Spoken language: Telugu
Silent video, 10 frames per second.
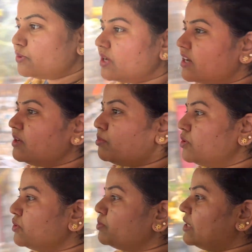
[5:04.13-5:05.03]
కూడా
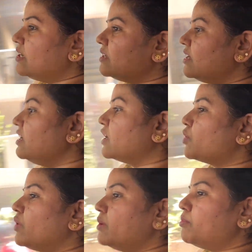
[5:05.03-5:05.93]
ఇప్పుడు పిల్లలకి
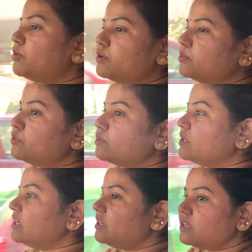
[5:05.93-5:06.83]
ఎక్కువ అయిపోవడము
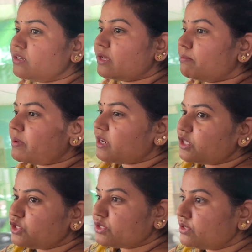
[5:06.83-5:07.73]
ఈ
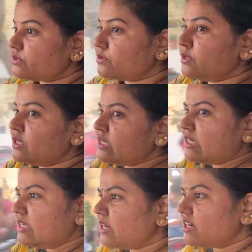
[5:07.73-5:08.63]
టెంపరేచరు
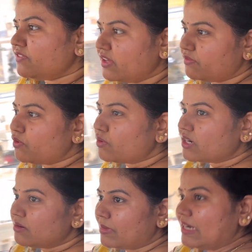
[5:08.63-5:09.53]
ఇలాంటివి ఏవో ఒక
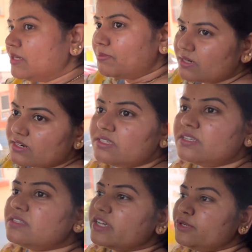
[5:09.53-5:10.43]
మల్టిపుల్
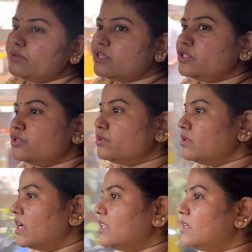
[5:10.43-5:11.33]
రీజన్స్ అయి ఉండొచ్చు
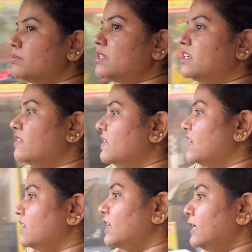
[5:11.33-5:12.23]
హెల్త్ అప్సెట్
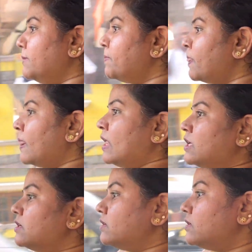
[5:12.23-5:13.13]
అవ్వడానికి
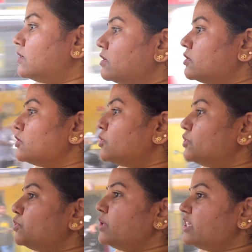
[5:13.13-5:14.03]
సో
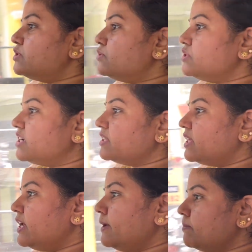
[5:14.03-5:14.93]
టూ డేస్ నుంచి
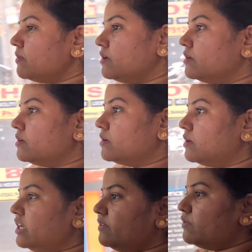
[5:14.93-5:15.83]
అయితే
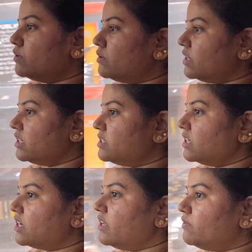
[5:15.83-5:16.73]
లీవ్లో అంటే
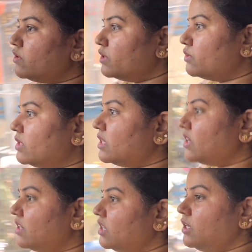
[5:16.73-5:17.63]
సిక్ లీవ్లోనే ఉంది
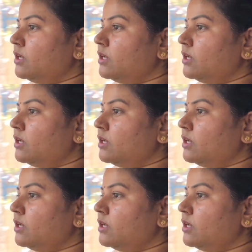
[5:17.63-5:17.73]
హనీ